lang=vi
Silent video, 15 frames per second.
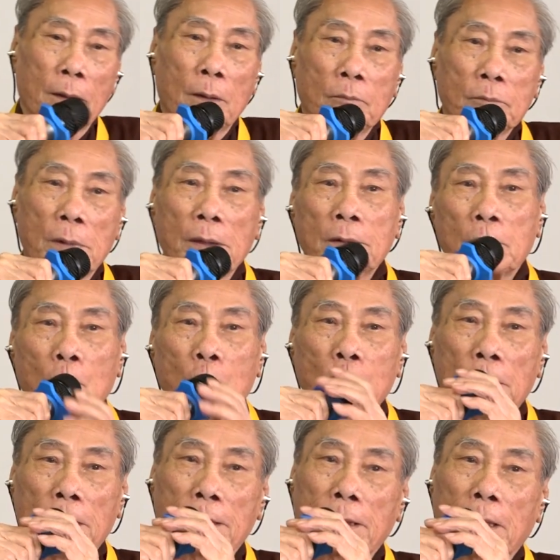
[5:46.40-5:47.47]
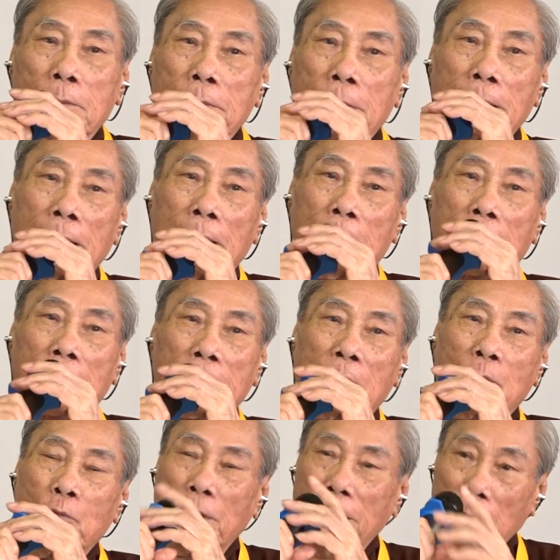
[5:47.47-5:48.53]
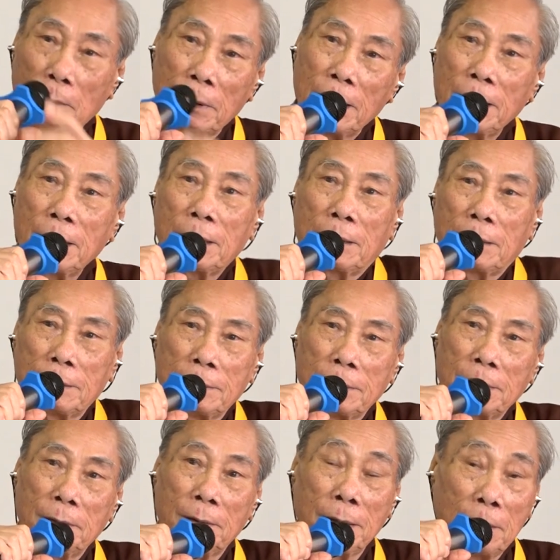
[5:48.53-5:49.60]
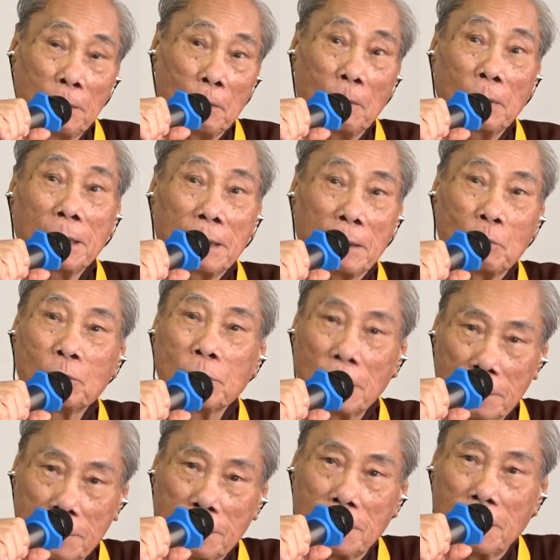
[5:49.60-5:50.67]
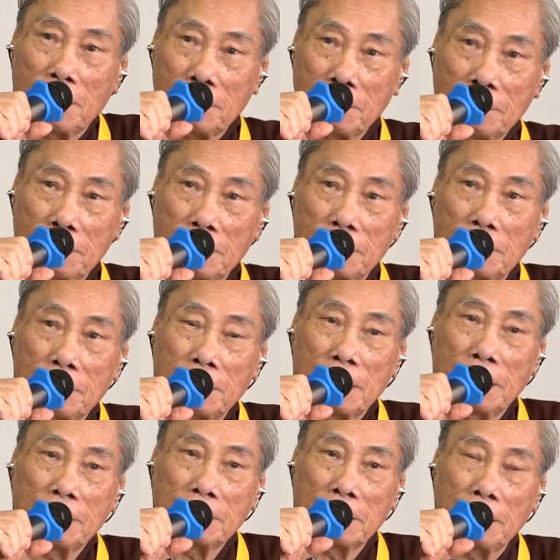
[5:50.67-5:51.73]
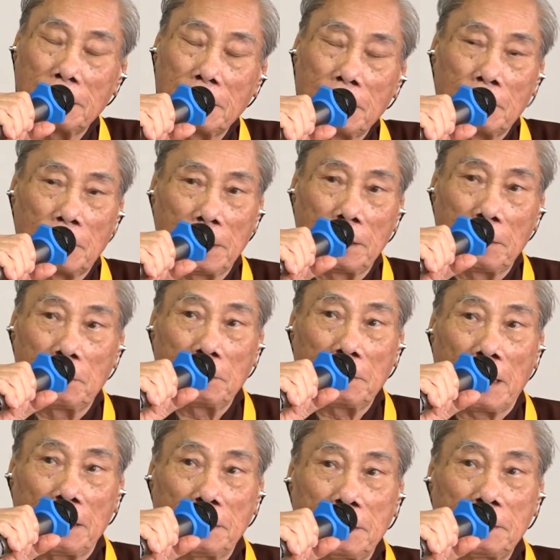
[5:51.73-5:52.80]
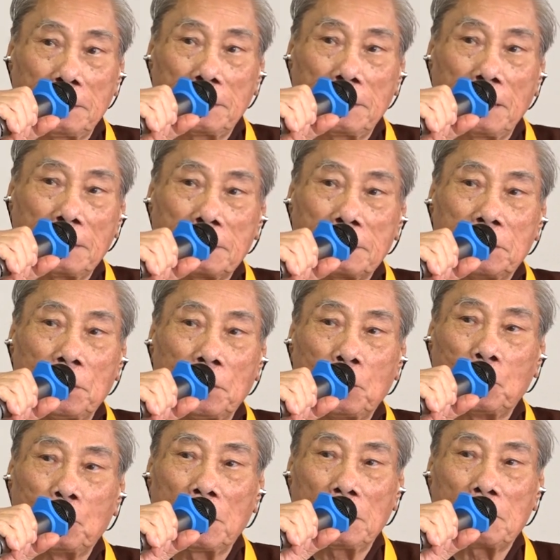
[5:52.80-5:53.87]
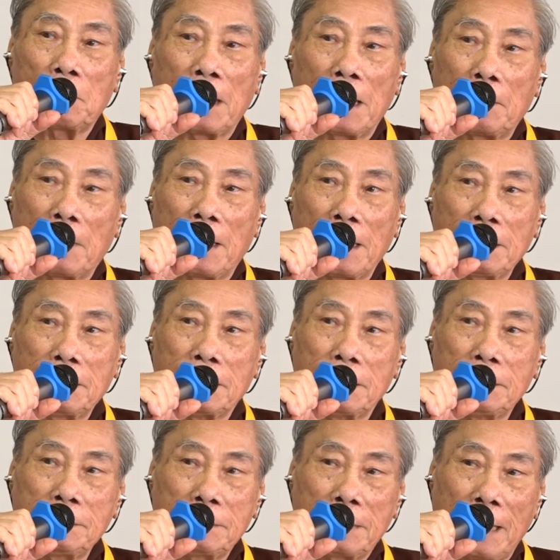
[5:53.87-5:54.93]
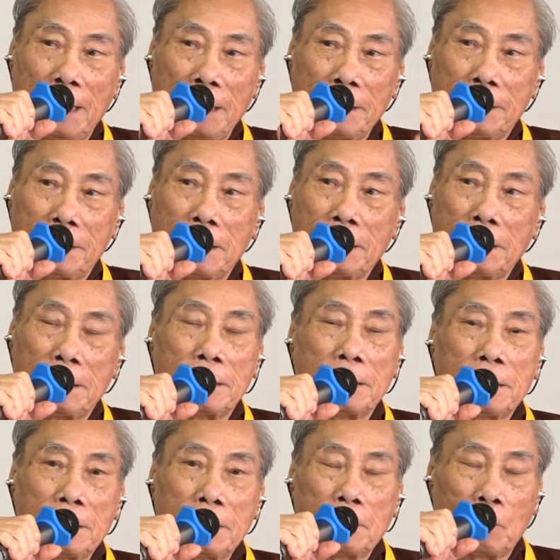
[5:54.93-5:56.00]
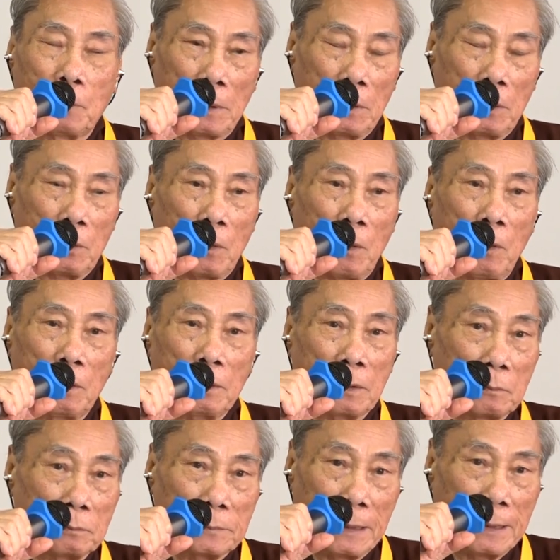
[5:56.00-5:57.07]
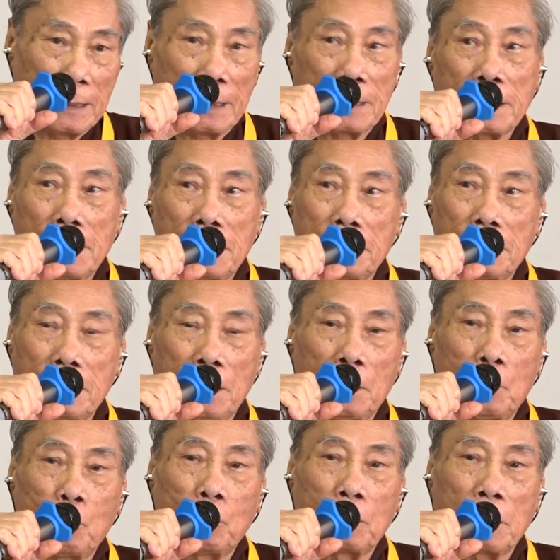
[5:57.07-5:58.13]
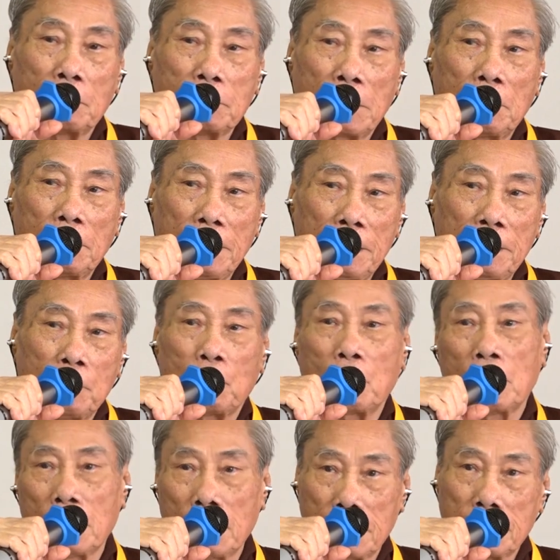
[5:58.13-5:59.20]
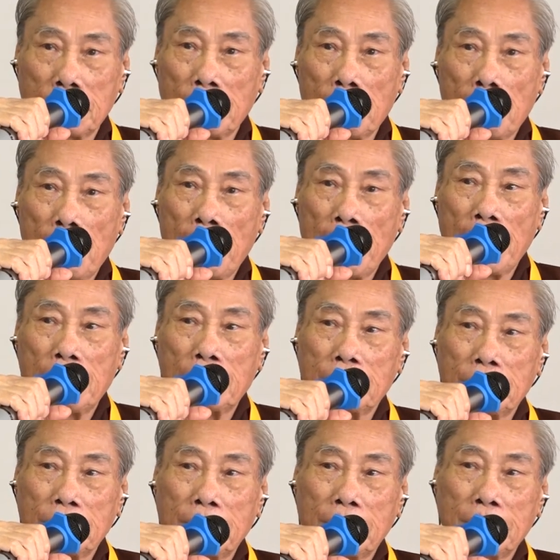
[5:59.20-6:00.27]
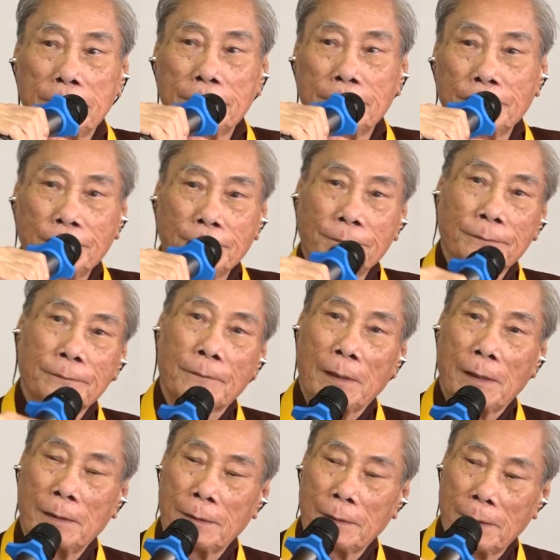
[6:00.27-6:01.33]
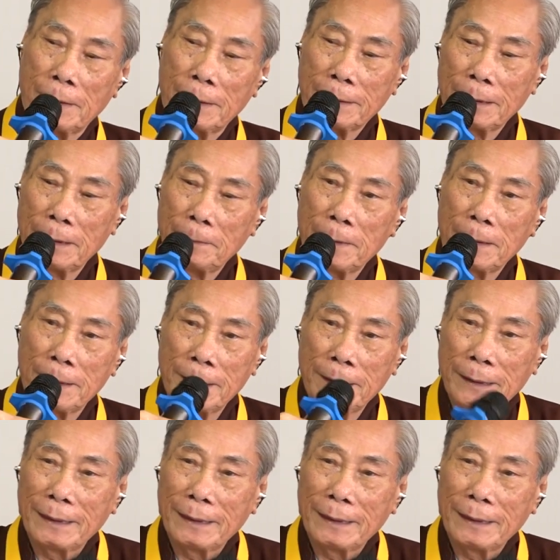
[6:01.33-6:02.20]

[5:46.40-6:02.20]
Công thức tu Thiền Tông phải nằm ở trong quyển giáo lý, quyển giáo lý nó có cái công thức của nó, à, vậy, bởi vì nó giải thích rất nhiều, rất bài bản, những cái gì mà nó có trong thế gian này đều trong giáo lý đều có hết, thấy không? Rồi con hỏi tiếp đi.